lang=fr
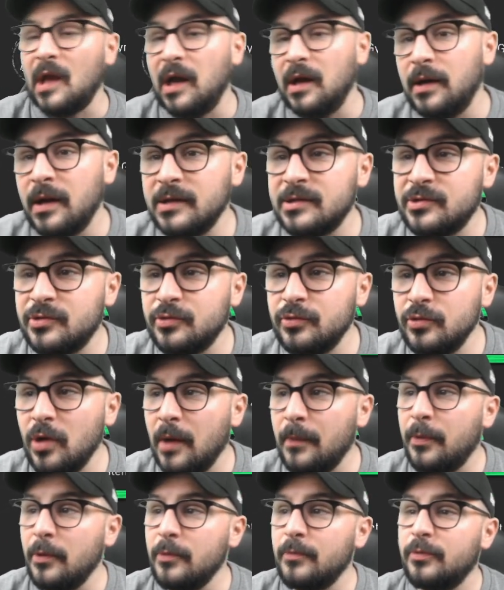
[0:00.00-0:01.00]
là-dessus,
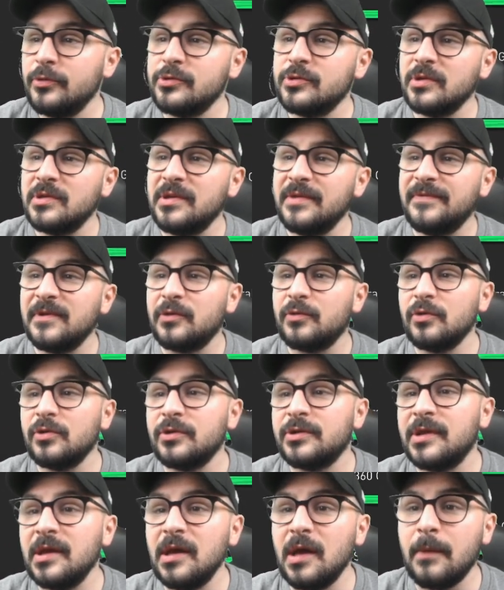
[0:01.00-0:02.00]
un peu plus de
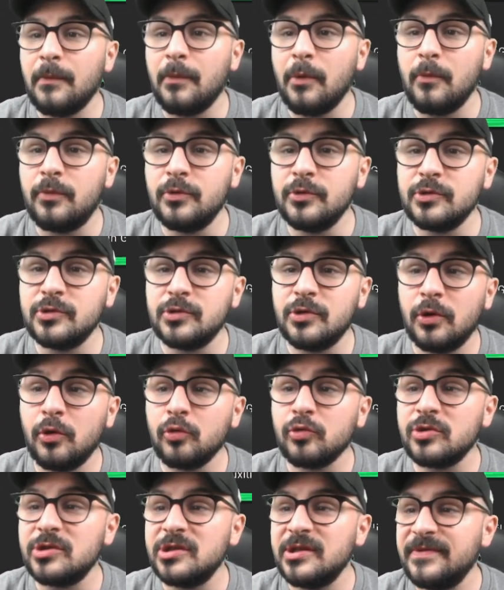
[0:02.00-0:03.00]
difficulté, un peu plus de
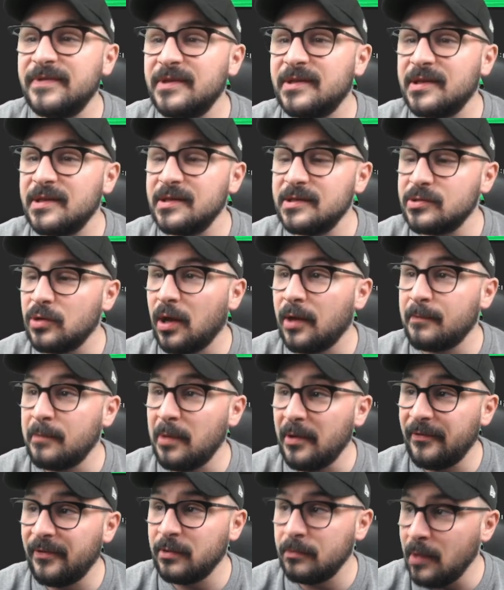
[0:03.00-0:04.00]
longévité, ça aurait
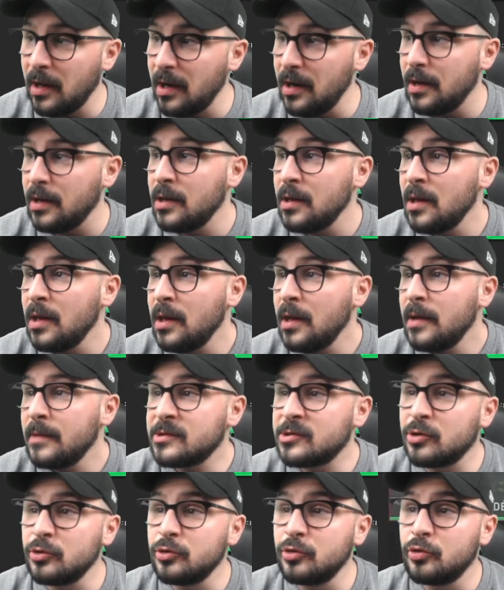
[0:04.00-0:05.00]
pas fait de mal.
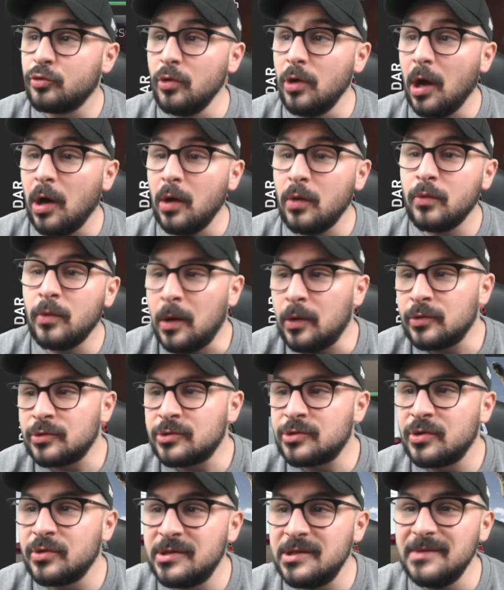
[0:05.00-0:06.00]
Parce que du coup, là, on,
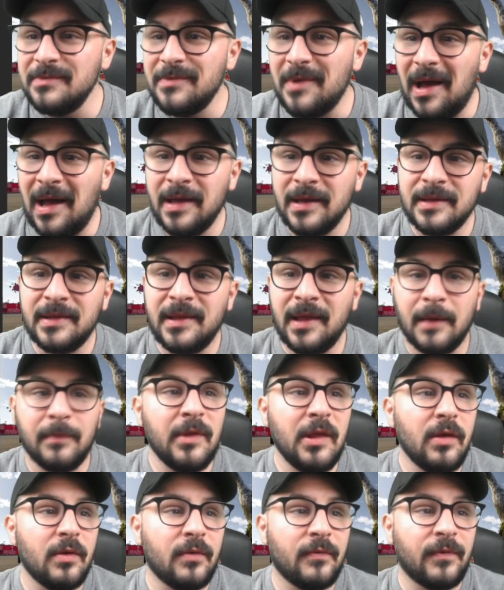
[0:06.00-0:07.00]
se dit, ben
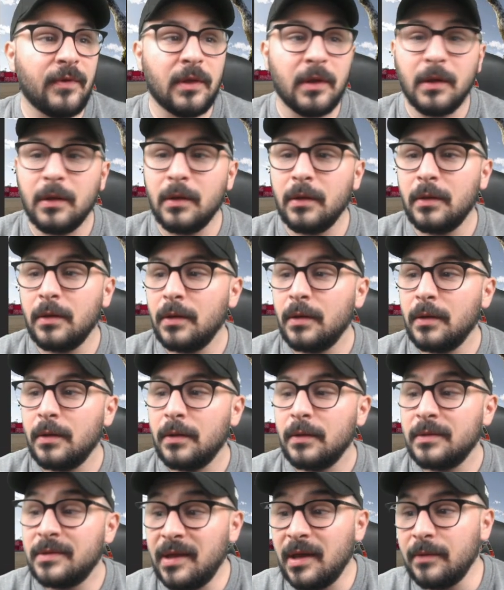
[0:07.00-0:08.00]
terminé en fait.
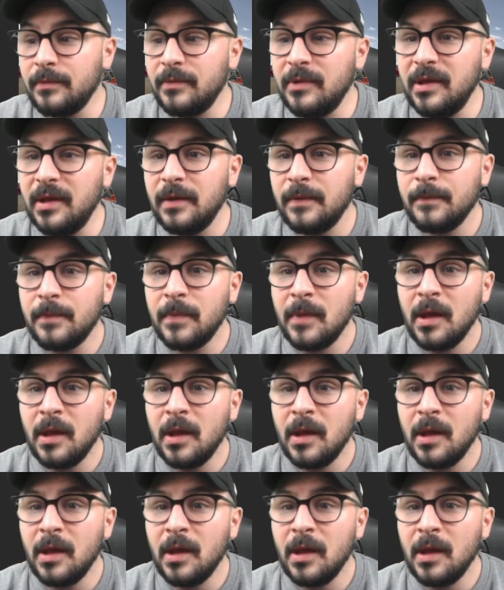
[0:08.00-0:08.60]
Terminé.